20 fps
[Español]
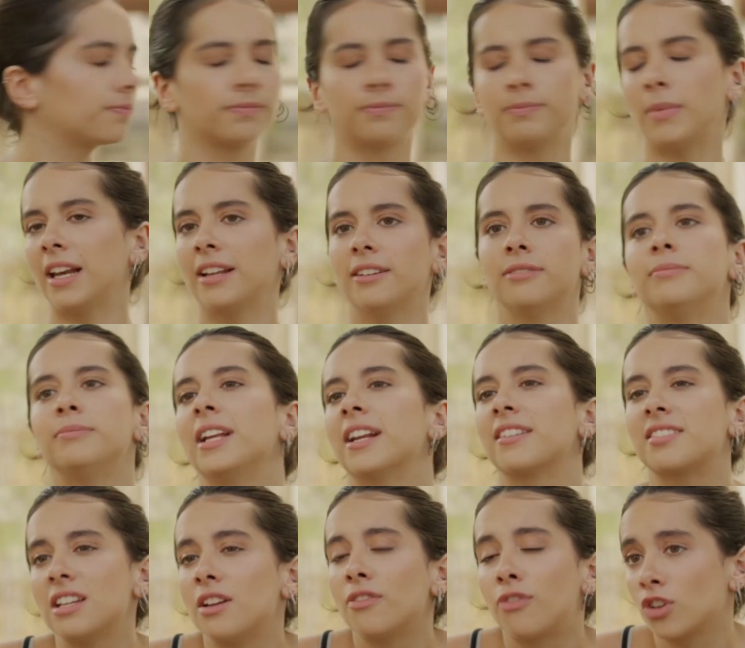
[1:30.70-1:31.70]
Vale, mira,
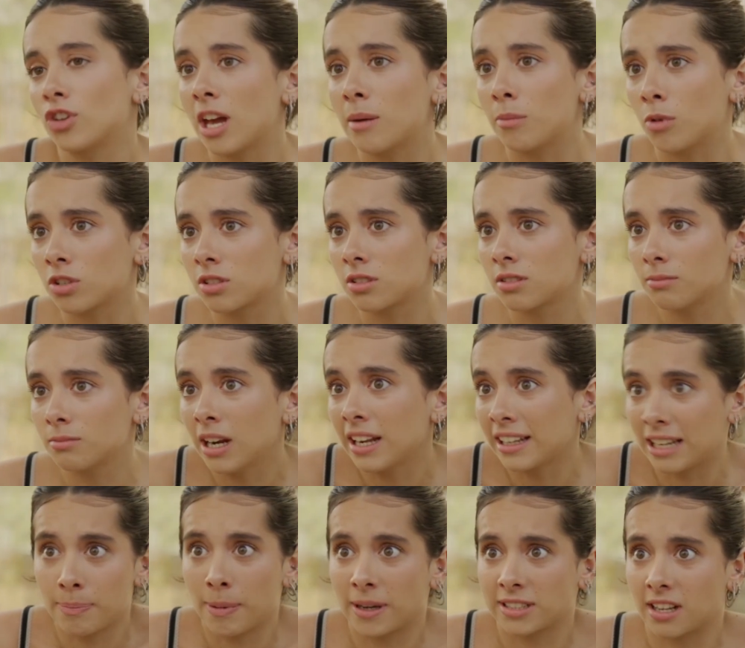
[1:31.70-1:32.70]
sí, follamos. ¿Vale?
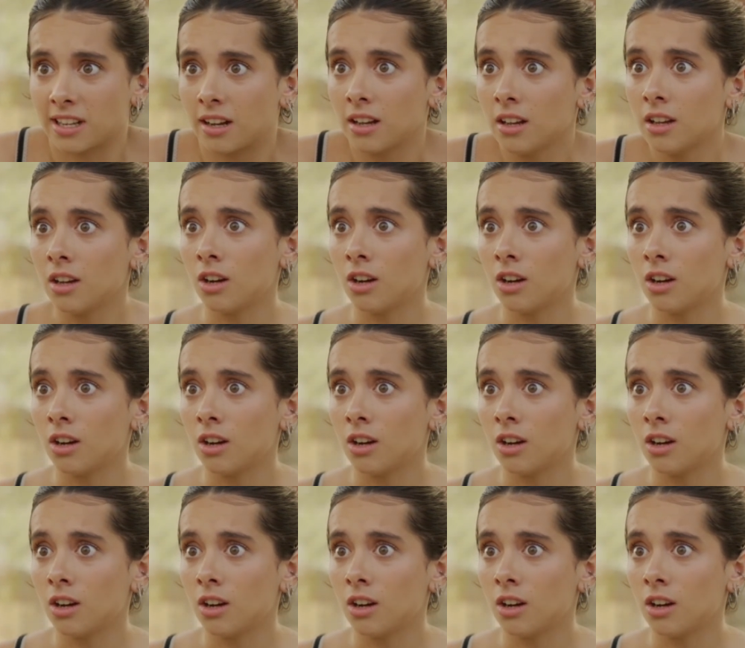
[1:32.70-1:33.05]
¿Qué pasa?